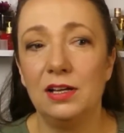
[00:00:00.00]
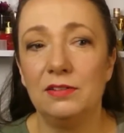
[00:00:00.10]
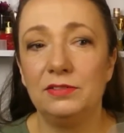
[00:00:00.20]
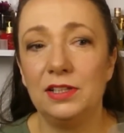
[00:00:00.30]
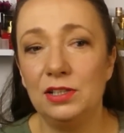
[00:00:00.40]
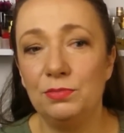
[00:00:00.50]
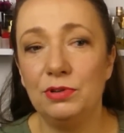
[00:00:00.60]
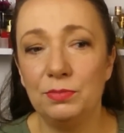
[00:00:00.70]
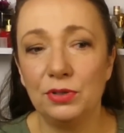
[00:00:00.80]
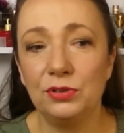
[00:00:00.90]
Wtedy
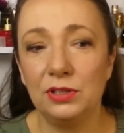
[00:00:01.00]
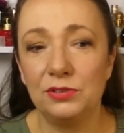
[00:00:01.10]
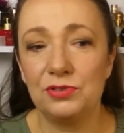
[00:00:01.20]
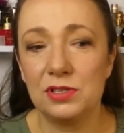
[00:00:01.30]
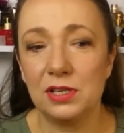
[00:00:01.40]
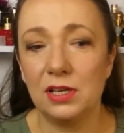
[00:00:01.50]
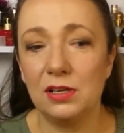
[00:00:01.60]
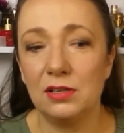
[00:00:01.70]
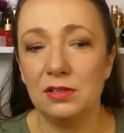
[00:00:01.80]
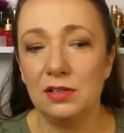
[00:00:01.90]
były modne te
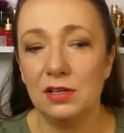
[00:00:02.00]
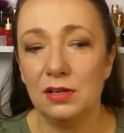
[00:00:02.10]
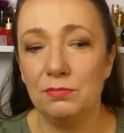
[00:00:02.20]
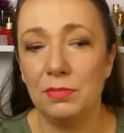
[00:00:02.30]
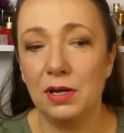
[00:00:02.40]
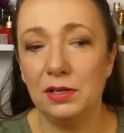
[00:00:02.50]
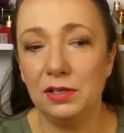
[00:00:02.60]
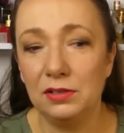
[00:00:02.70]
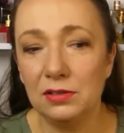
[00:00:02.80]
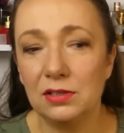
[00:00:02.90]
wszystkie
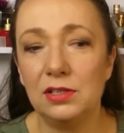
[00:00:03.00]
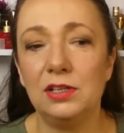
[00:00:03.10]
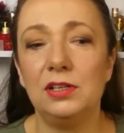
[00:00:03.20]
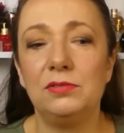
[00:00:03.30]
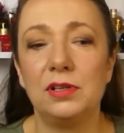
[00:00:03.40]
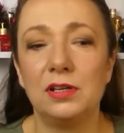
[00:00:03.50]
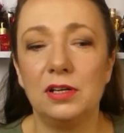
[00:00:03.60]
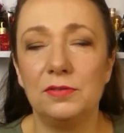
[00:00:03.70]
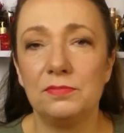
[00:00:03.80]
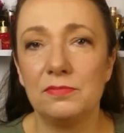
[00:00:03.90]
malinki,
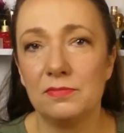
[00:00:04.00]
takie